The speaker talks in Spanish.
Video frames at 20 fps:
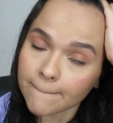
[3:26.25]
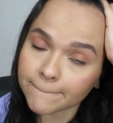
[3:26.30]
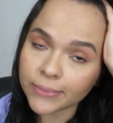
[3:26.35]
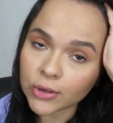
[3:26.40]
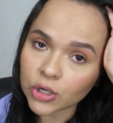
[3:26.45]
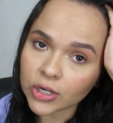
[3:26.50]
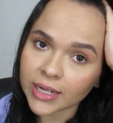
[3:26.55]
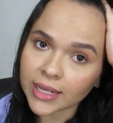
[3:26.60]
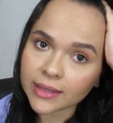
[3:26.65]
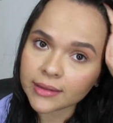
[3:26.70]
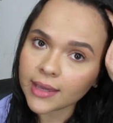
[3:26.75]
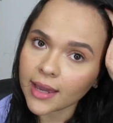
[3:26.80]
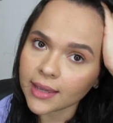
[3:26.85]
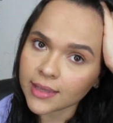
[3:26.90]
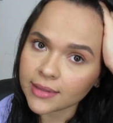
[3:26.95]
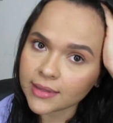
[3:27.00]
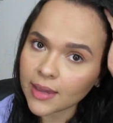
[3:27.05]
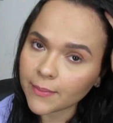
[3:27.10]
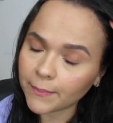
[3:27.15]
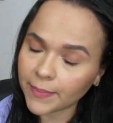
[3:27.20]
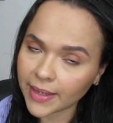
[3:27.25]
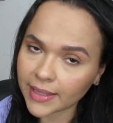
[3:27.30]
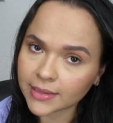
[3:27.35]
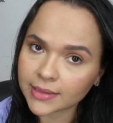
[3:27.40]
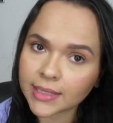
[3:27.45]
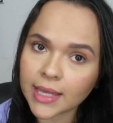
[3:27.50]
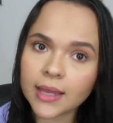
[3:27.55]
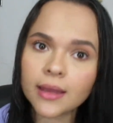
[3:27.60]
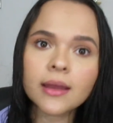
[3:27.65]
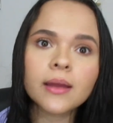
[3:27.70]
porque de ahí
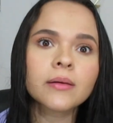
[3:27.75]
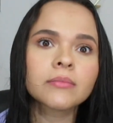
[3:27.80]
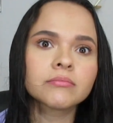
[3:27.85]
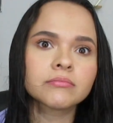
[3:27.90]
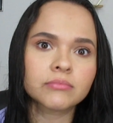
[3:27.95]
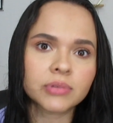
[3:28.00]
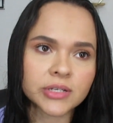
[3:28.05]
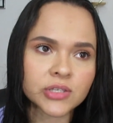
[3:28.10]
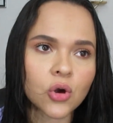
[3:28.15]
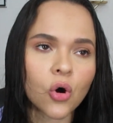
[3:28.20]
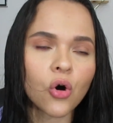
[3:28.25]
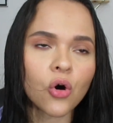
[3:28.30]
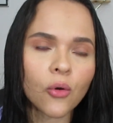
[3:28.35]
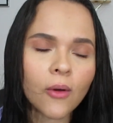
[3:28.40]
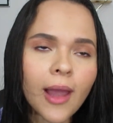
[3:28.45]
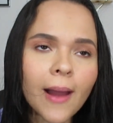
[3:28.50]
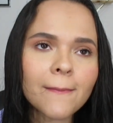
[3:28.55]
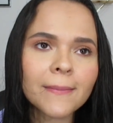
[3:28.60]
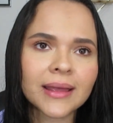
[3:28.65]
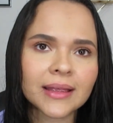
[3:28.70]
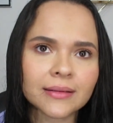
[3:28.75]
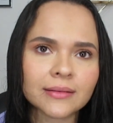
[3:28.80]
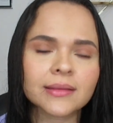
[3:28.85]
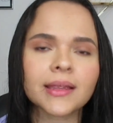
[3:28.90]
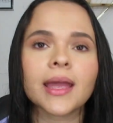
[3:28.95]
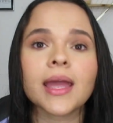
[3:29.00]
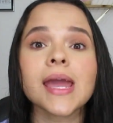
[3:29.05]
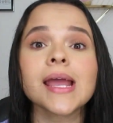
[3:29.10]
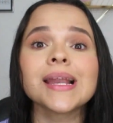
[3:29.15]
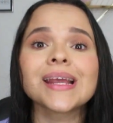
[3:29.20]
depende, pues
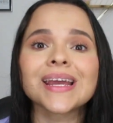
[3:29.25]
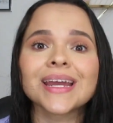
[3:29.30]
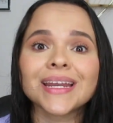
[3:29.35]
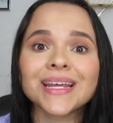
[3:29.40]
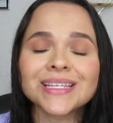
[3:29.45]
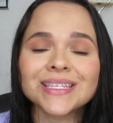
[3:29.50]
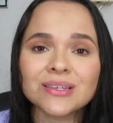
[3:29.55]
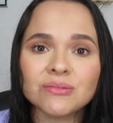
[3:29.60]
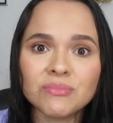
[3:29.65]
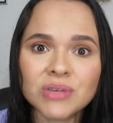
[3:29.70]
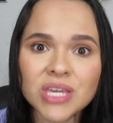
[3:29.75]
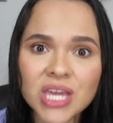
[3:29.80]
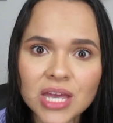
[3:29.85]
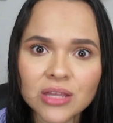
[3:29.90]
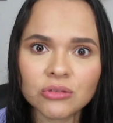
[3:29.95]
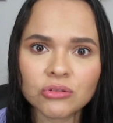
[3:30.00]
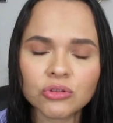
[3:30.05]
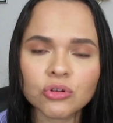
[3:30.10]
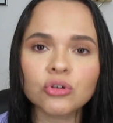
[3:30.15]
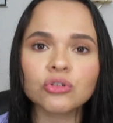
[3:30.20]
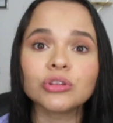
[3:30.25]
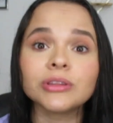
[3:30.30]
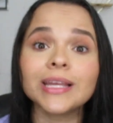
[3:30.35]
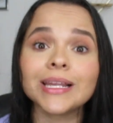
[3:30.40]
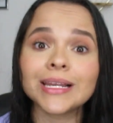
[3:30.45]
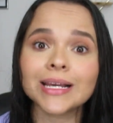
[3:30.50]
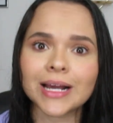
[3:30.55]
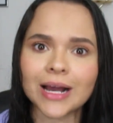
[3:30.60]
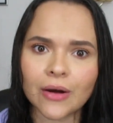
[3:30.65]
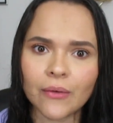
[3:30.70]
obviamente, el crecimiento
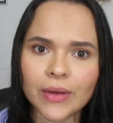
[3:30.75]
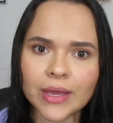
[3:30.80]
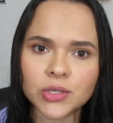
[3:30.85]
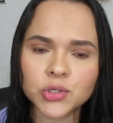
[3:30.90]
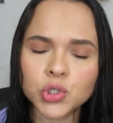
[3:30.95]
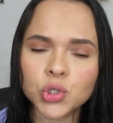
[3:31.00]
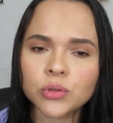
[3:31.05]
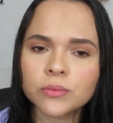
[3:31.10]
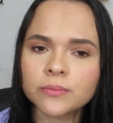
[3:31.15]
del cabello.